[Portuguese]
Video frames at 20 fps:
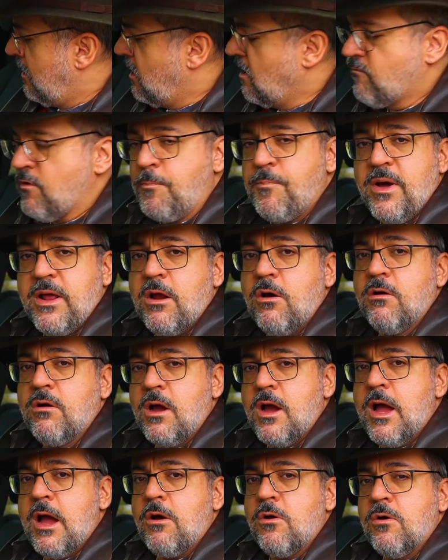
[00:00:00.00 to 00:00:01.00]
Eu vou parar o
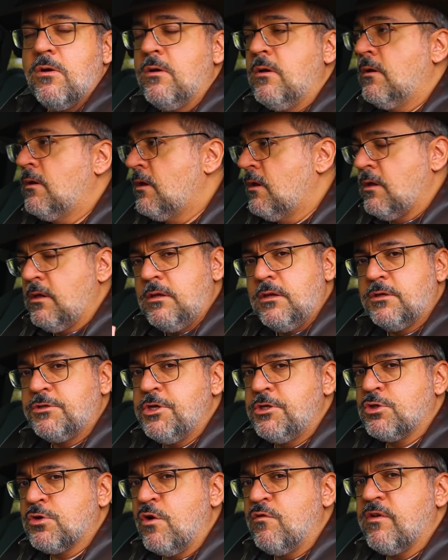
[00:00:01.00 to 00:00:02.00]
carro e a
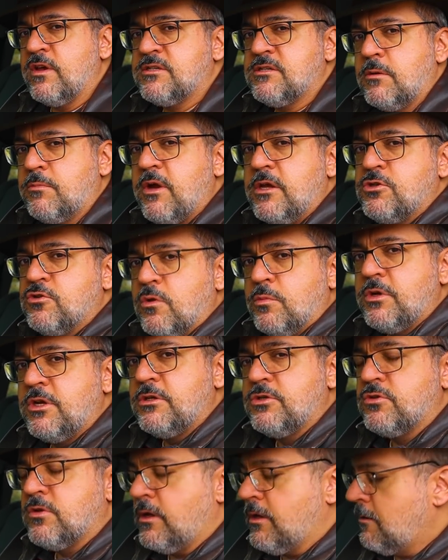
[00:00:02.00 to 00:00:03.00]
gente conversa mais
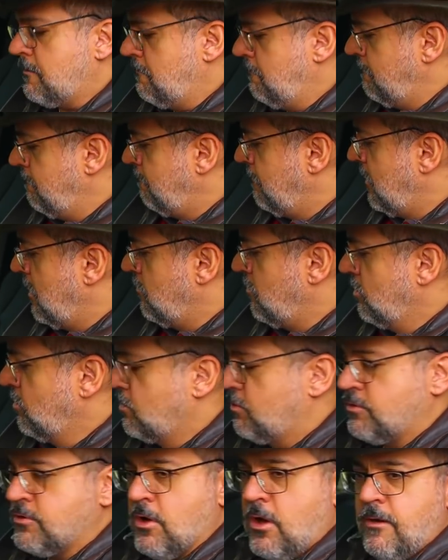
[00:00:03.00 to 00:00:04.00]
sobre isso aí. Um
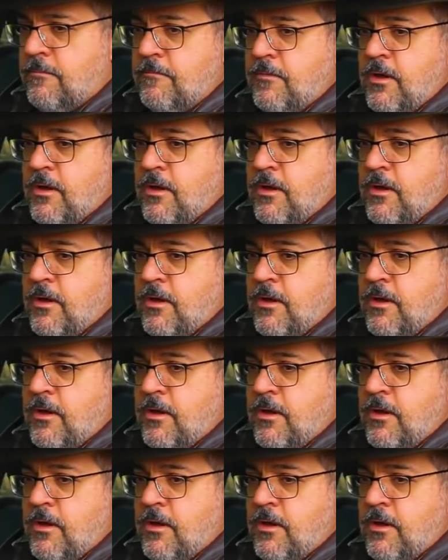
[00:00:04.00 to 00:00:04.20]
minuto só.